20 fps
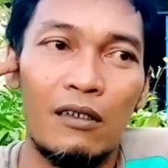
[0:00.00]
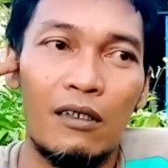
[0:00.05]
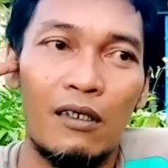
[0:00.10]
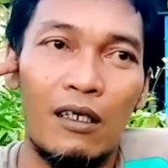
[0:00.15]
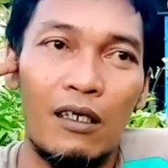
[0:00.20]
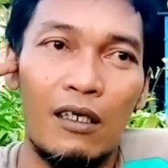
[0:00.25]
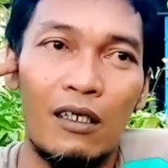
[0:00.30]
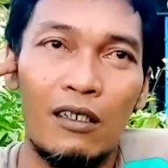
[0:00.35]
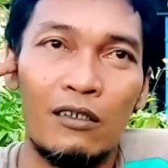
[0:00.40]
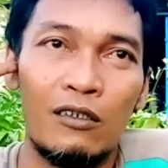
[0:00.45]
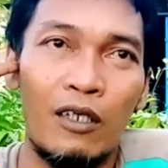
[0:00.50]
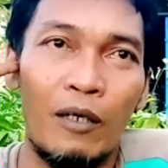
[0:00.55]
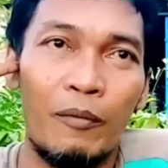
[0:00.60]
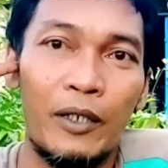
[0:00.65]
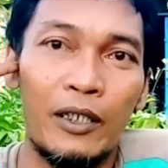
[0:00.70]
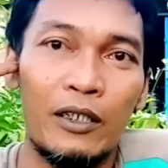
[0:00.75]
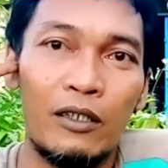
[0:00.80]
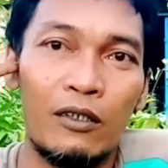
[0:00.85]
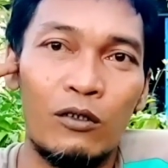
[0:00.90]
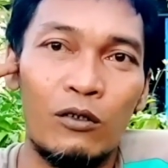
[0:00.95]
eh,
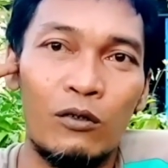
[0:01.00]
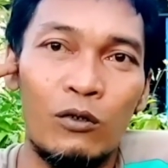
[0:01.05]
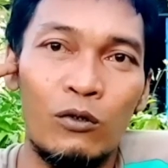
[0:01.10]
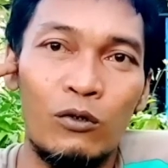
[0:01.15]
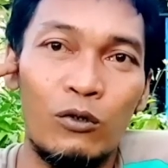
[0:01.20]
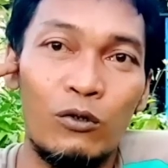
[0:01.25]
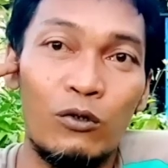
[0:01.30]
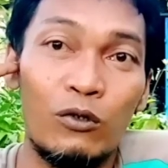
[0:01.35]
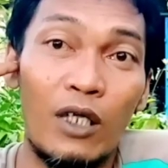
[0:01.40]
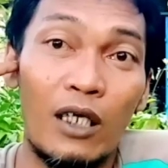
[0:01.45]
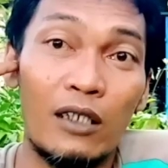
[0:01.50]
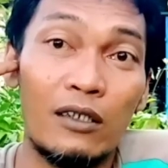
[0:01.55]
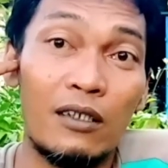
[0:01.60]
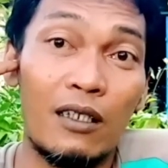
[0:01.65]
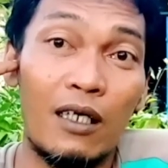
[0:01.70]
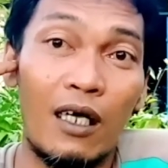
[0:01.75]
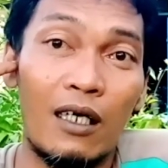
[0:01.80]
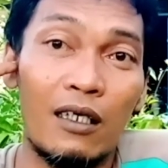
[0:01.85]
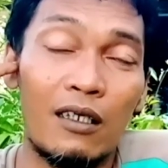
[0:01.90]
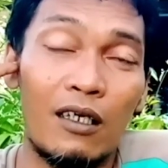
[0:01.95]
dapat 7 juta
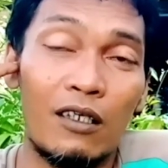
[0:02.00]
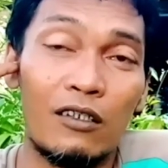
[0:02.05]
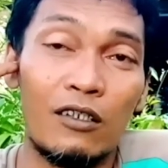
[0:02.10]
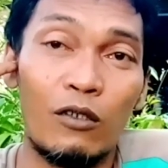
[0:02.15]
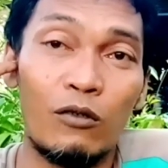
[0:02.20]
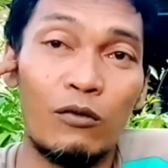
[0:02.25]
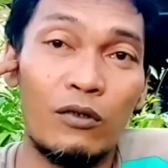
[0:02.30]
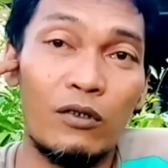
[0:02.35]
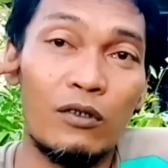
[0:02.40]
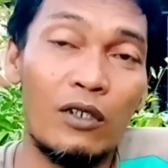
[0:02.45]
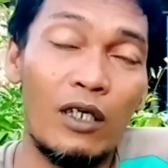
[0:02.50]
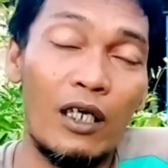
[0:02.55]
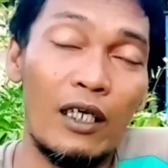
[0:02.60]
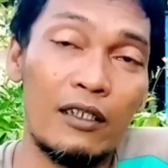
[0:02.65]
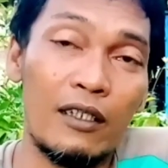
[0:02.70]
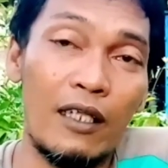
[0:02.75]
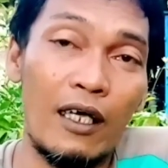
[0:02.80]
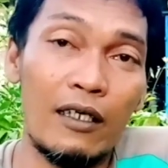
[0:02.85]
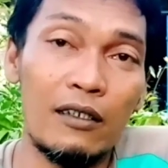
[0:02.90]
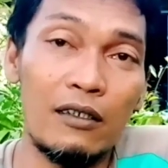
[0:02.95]
setengah kalau satu
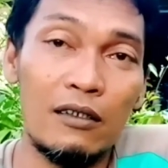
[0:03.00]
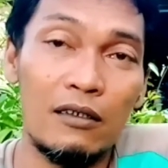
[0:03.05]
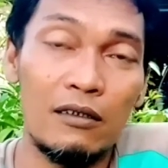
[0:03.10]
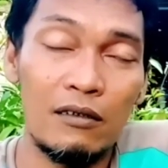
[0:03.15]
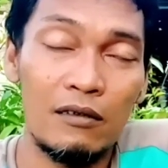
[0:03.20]
hektar